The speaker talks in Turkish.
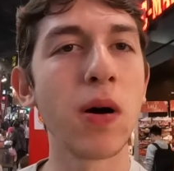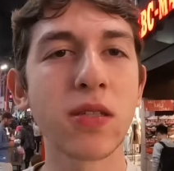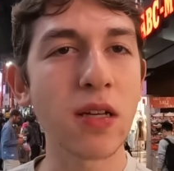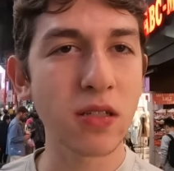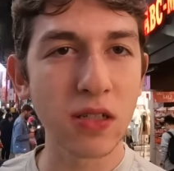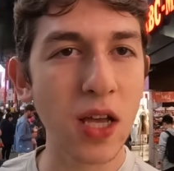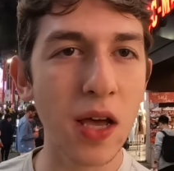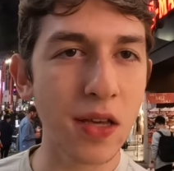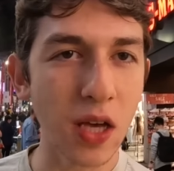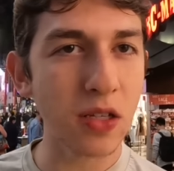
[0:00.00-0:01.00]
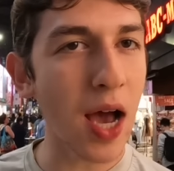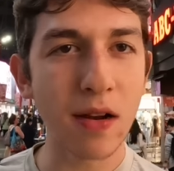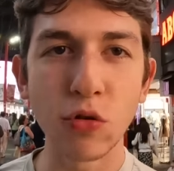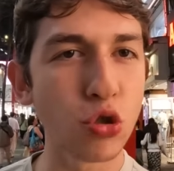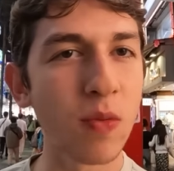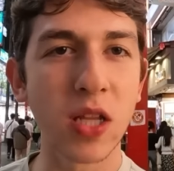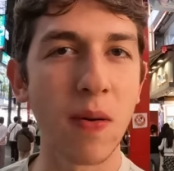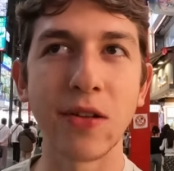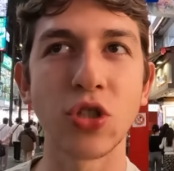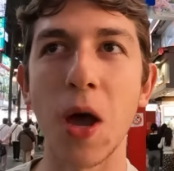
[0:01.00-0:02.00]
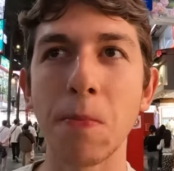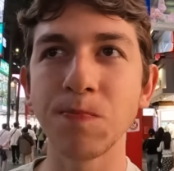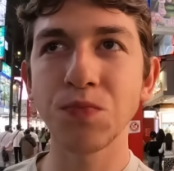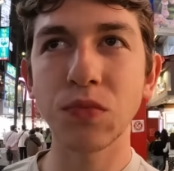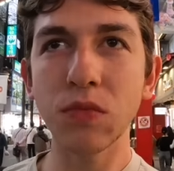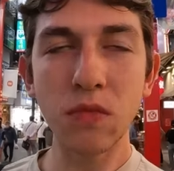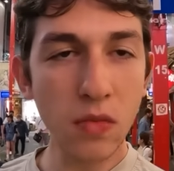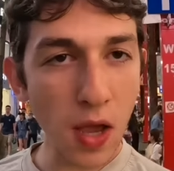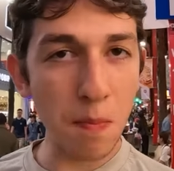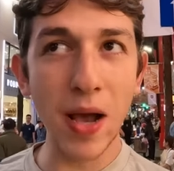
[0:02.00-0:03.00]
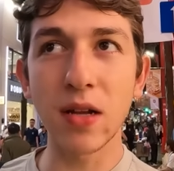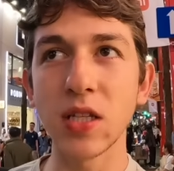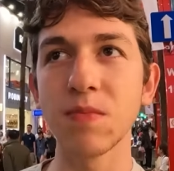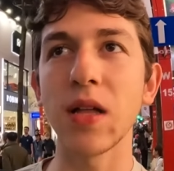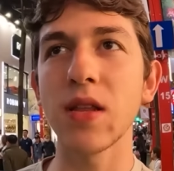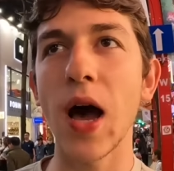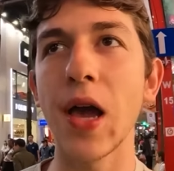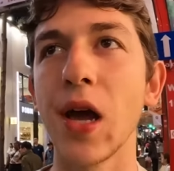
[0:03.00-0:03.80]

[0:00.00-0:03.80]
Domatesli de yani üzmedi bence. Beklediğimden daha